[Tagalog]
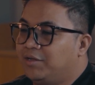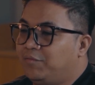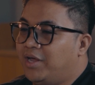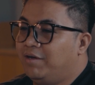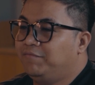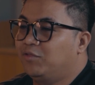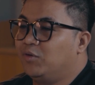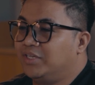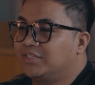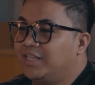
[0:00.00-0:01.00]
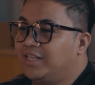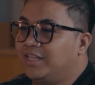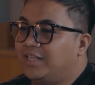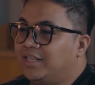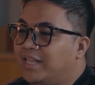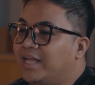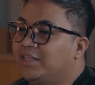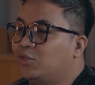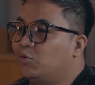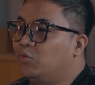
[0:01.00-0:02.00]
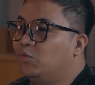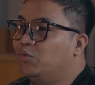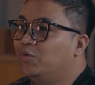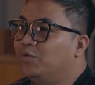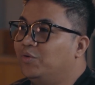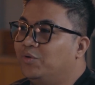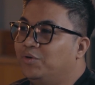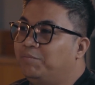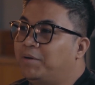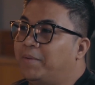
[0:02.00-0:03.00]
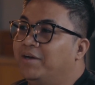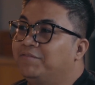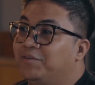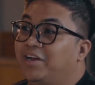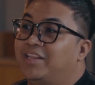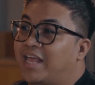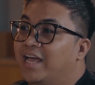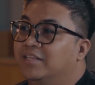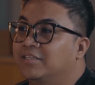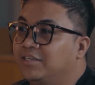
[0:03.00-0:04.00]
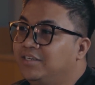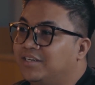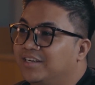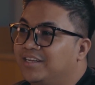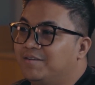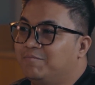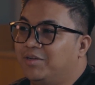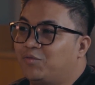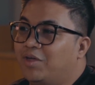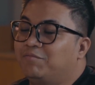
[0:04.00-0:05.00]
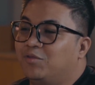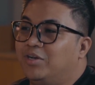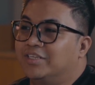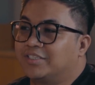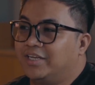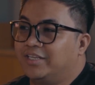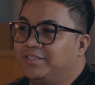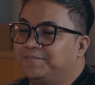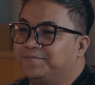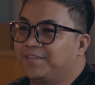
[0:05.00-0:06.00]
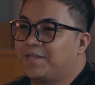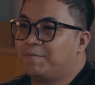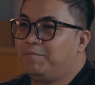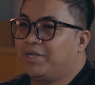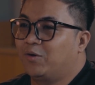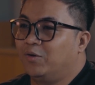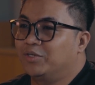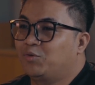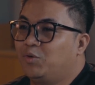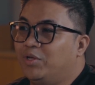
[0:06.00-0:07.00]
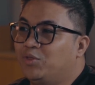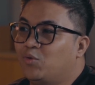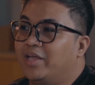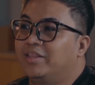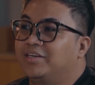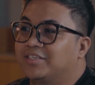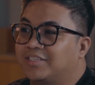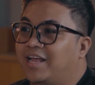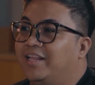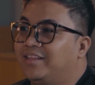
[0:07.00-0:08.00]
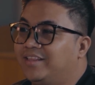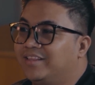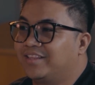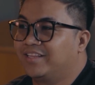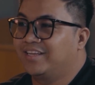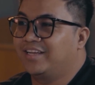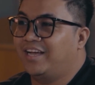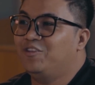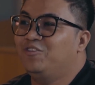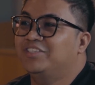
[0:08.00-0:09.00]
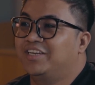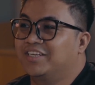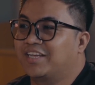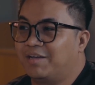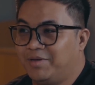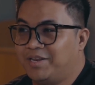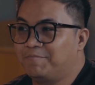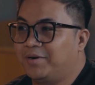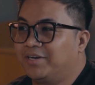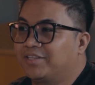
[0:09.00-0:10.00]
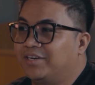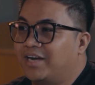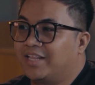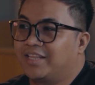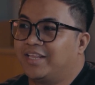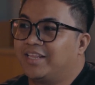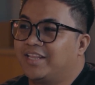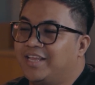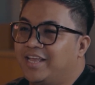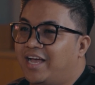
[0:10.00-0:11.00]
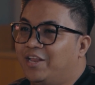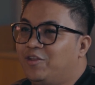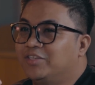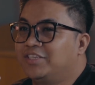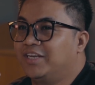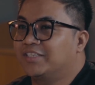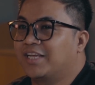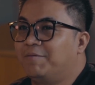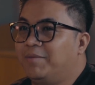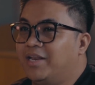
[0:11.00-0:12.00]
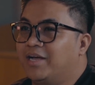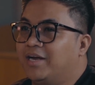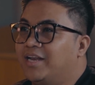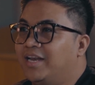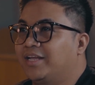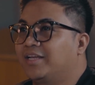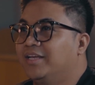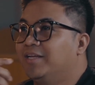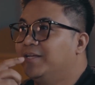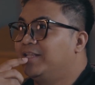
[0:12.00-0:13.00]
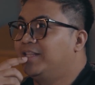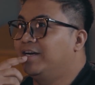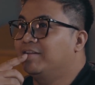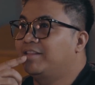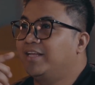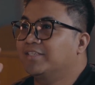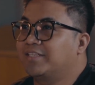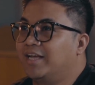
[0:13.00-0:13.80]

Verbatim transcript: we have to listen not to prepare for an answer, mm-hmm. but we have to listen because we want to understand ano yung sinasabi ng partner natin. Mm-hmm. Ano yung sinasabi ng, like, there are things